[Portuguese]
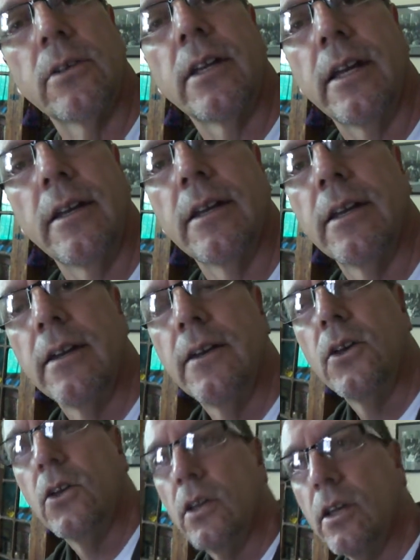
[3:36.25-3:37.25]
que,
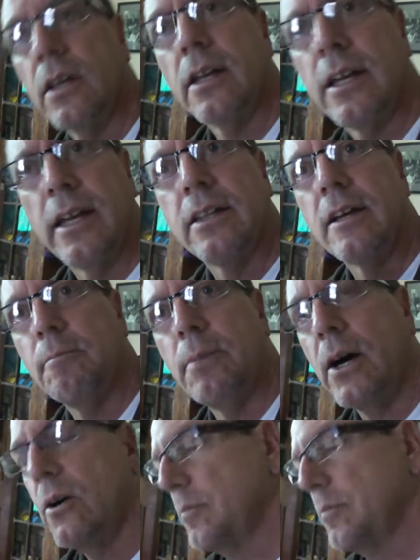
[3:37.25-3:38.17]
que Nepal,